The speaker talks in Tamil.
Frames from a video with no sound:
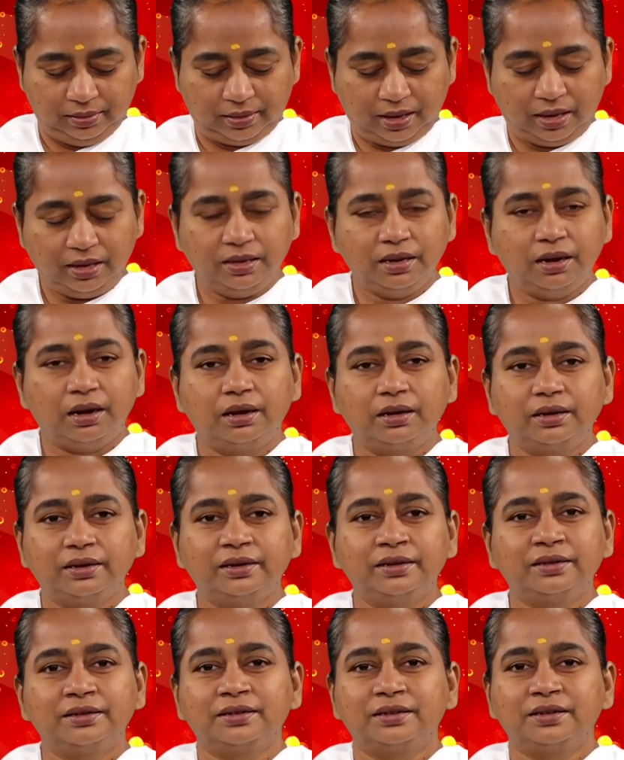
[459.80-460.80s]
தனியாக
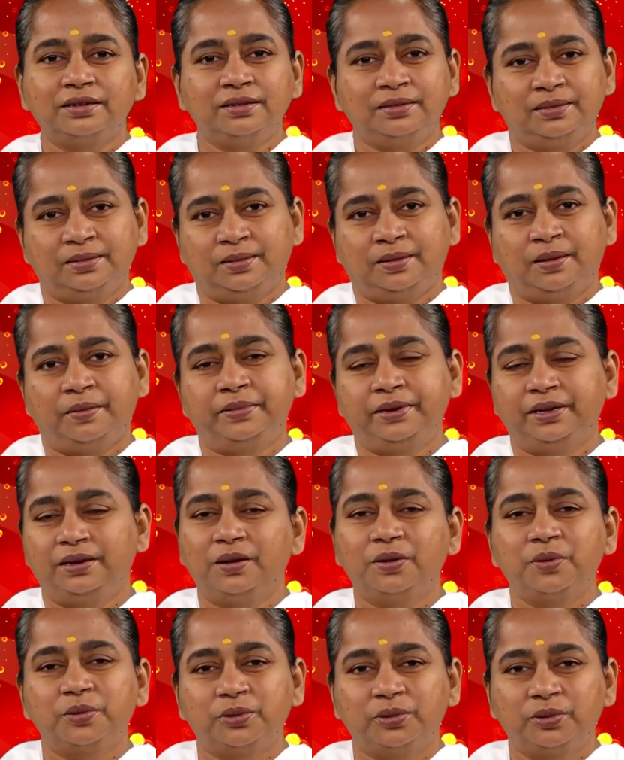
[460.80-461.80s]
ஆரியர்கள்
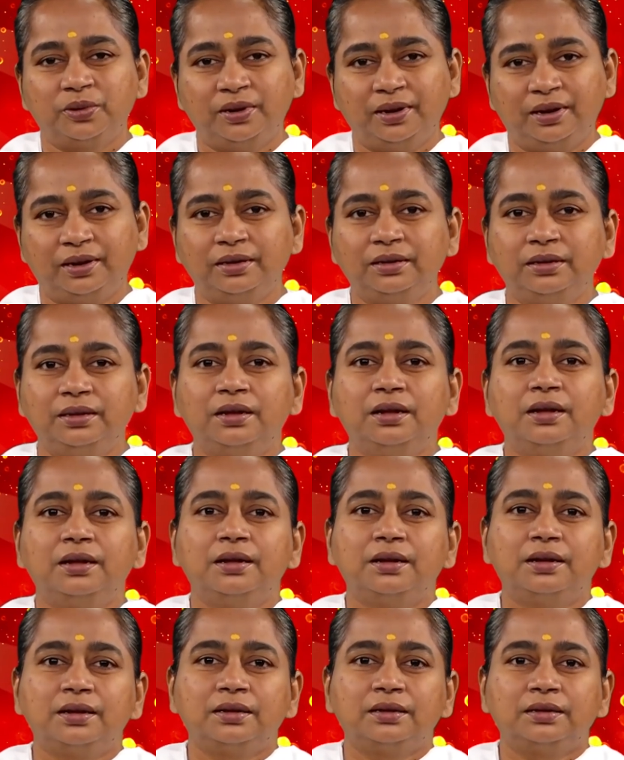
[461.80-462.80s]
அப்படிலாம் ஒன்றும் இல்லை
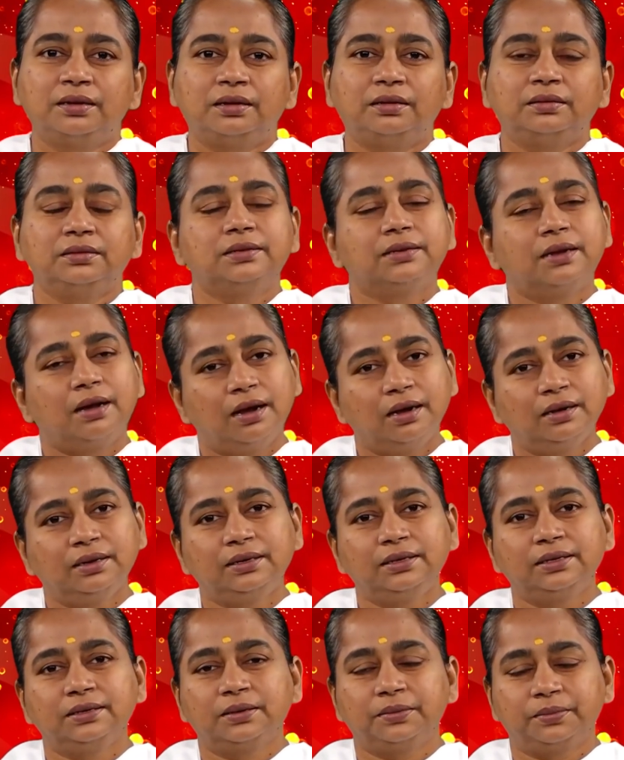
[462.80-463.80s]

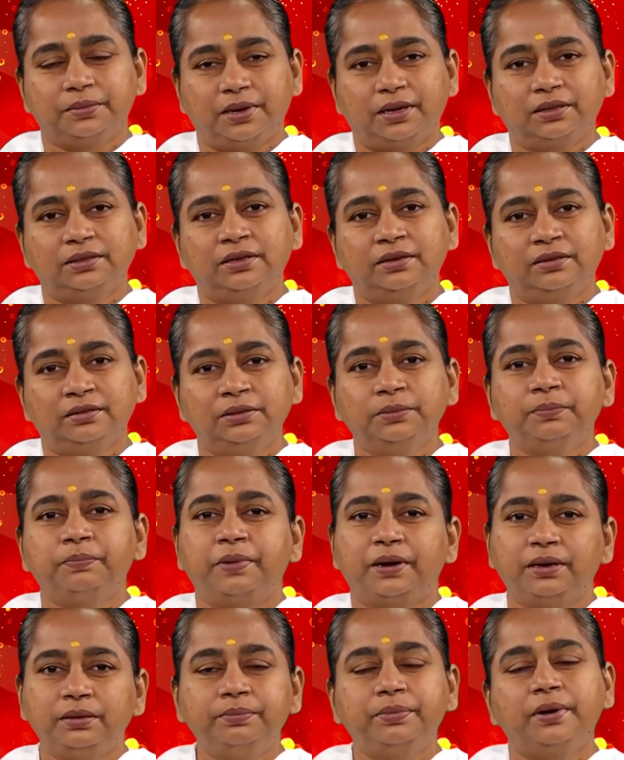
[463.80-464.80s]
நாகரீகம் அதாவது
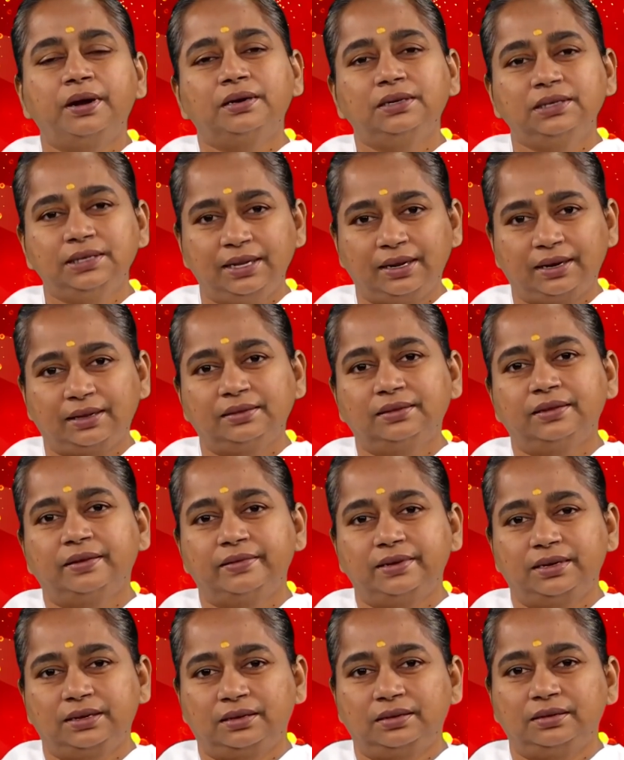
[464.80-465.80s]
பண்பாடு
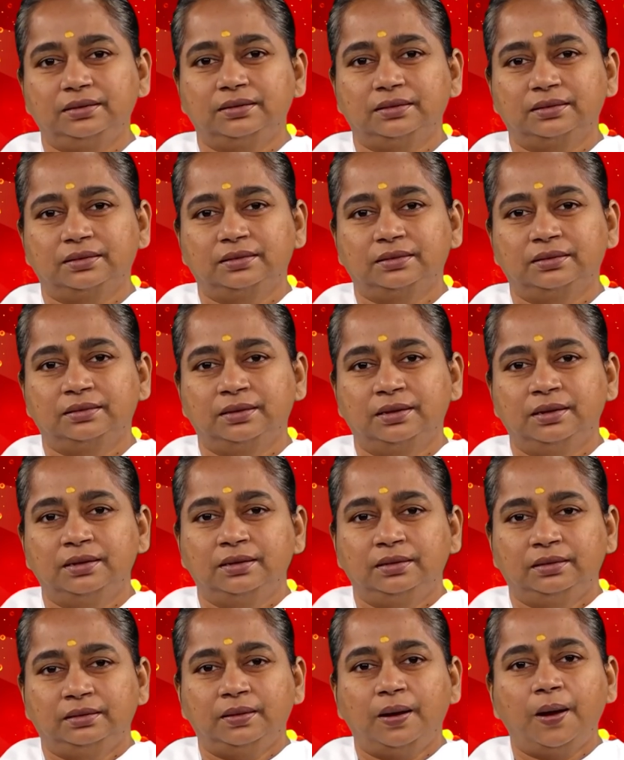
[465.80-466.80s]
நிறைந்தவர்கள்
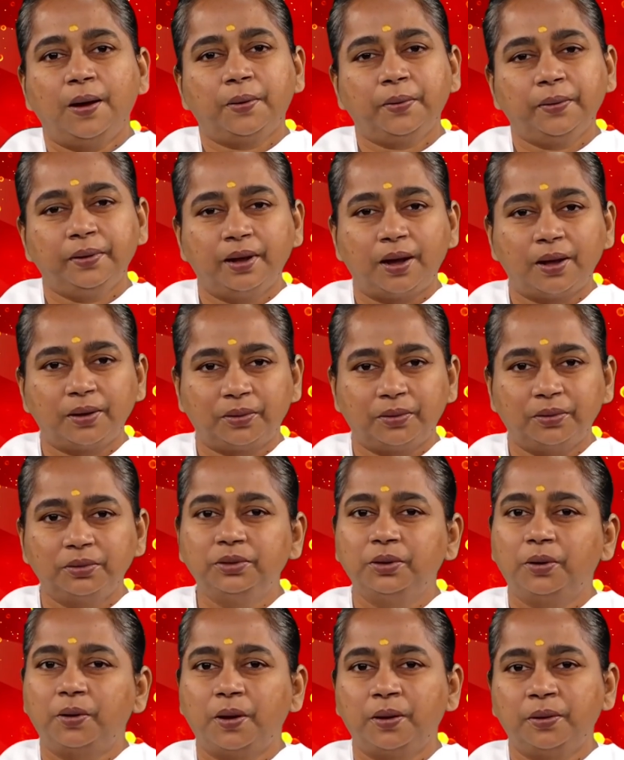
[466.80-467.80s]
யாரும்
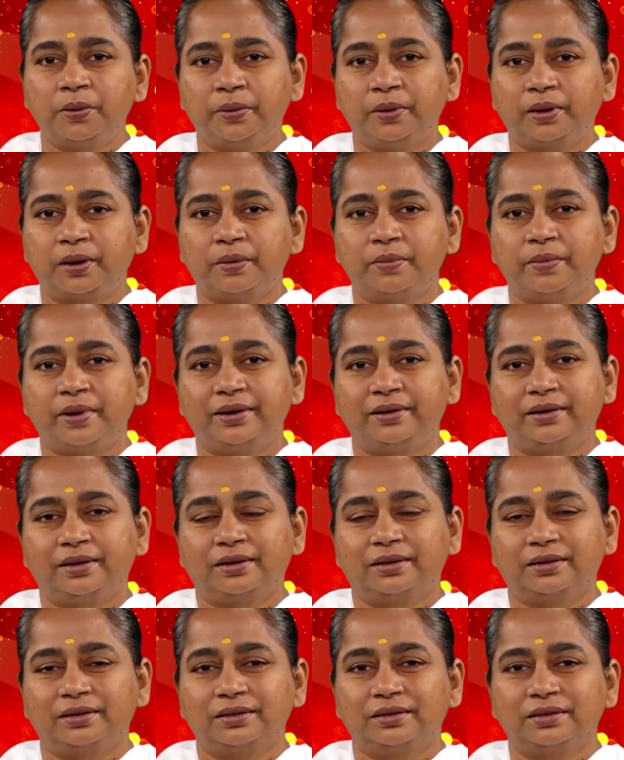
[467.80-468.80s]
யாருக்கும் துக்கம் கொடுக்க
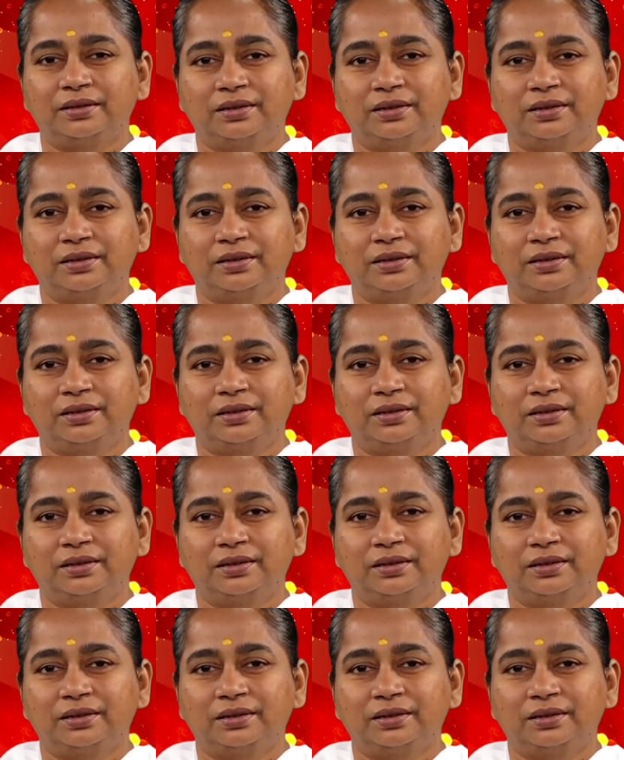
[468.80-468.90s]
மாட்டாங்க